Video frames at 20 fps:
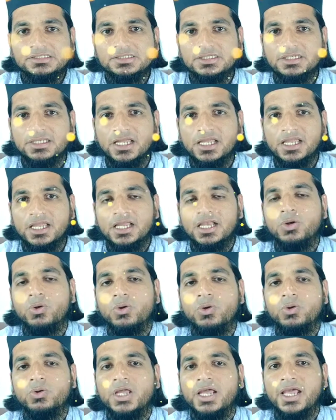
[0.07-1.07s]
इसलिए ये
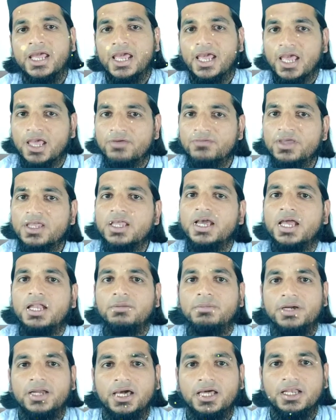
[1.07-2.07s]
लोगों ने एवं ही
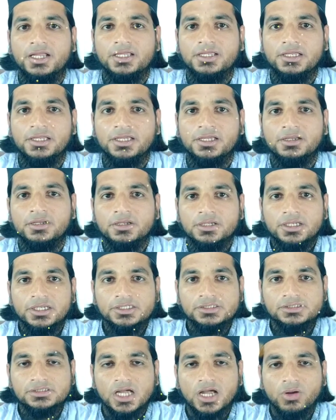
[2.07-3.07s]
गल बना ली है
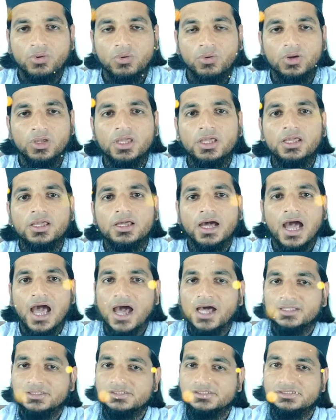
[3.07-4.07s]
इसका कोई
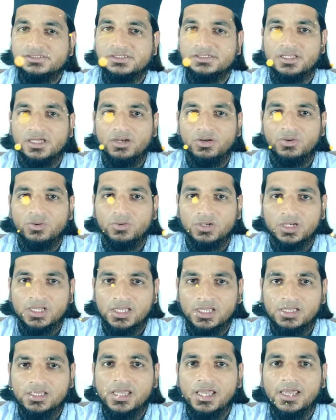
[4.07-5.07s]
हादिस से ताल्लुक
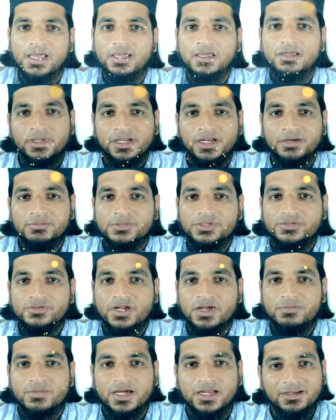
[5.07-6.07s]
नहीं है मेरा
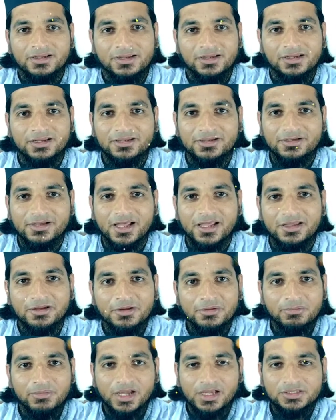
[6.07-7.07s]
मशवरा माने एक ही खाए
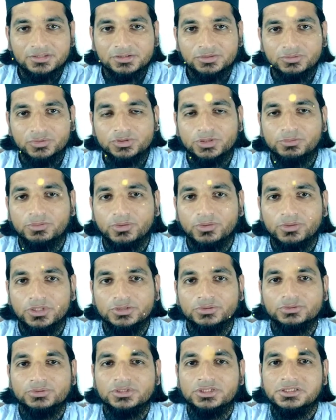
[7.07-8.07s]
बाकी समोसे
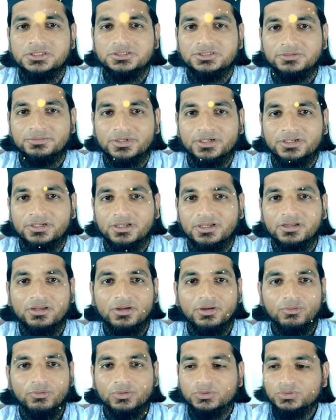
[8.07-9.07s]
पकौड़े दूसरी चीजें पड़ी हैं
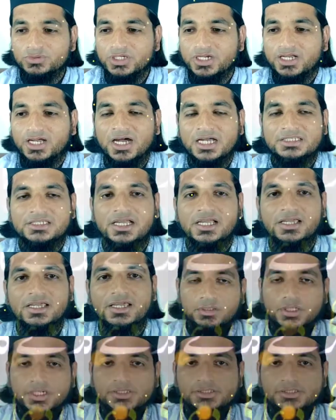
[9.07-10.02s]
वो दूसरे खा जाएंगे